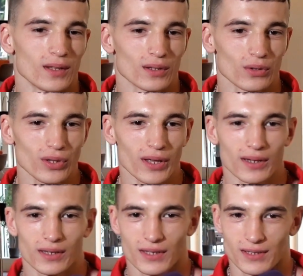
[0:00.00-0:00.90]
No
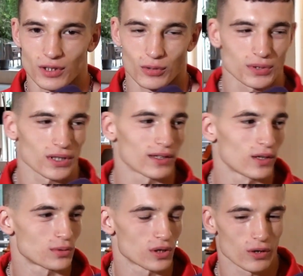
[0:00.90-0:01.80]
tak, jest dobrze,
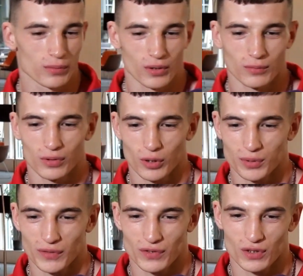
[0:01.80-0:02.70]
dobrze robią,
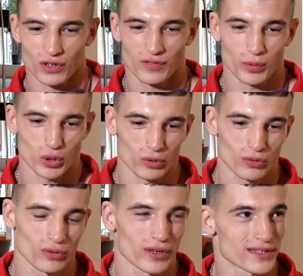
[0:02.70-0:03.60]
dobrze, wszystko jest w
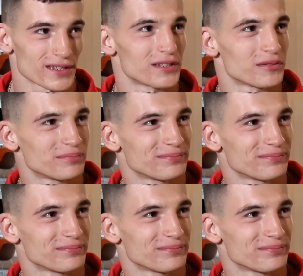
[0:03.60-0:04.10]
porządku, jest git.